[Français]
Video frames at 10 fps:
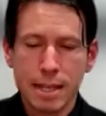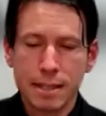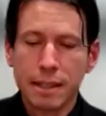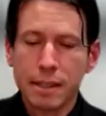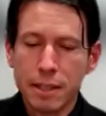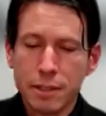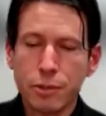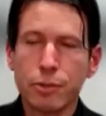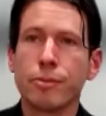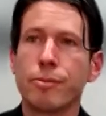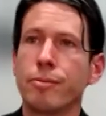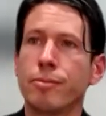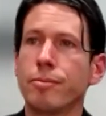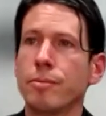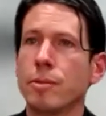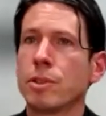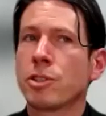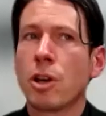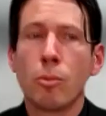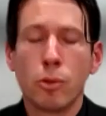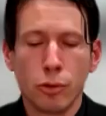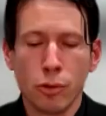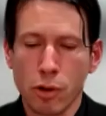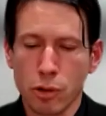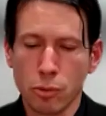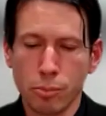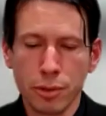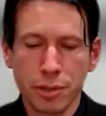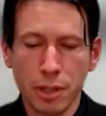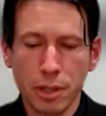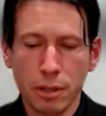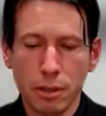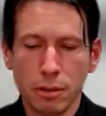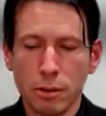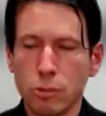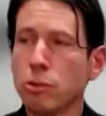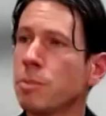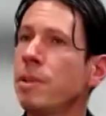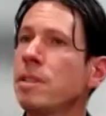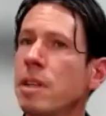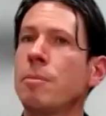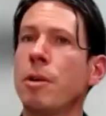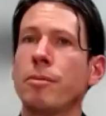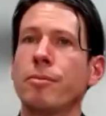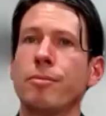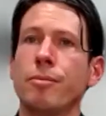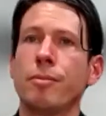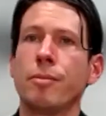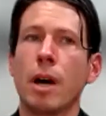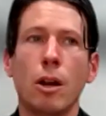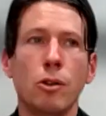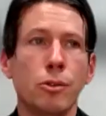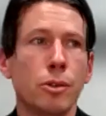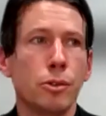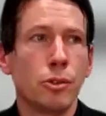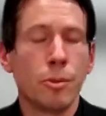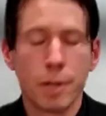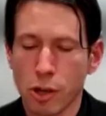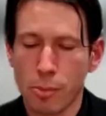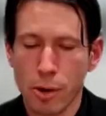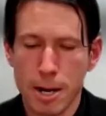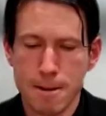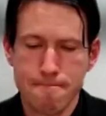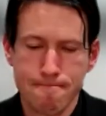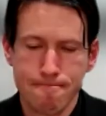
Cette question semble devoir se poser tout spécialement à l'aune du dommage corporel.